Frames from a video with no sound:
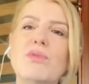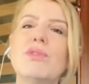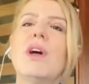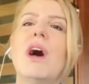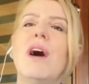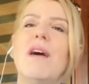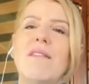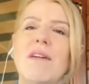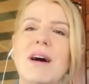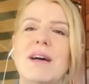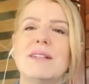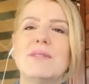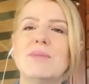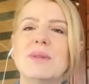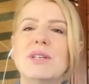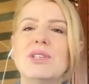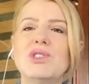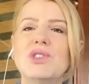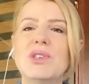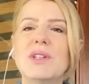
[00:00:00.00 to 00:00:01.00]
buna hava
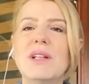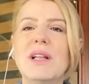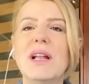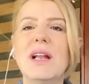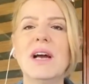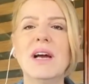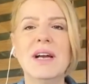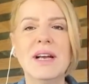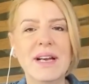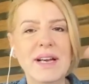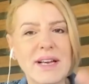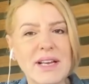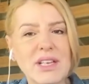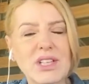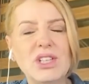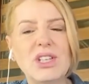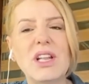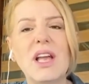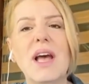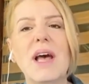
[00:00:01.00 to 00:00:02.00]
atmak için değil.
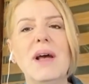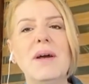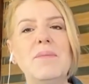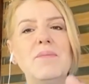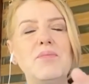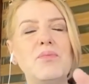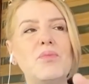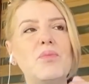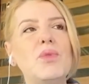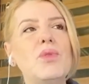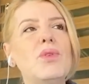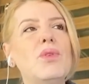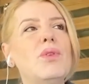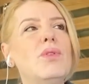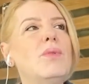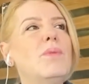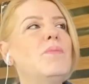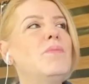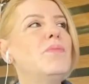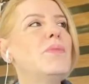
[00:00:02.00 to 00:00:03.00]
İşte bugün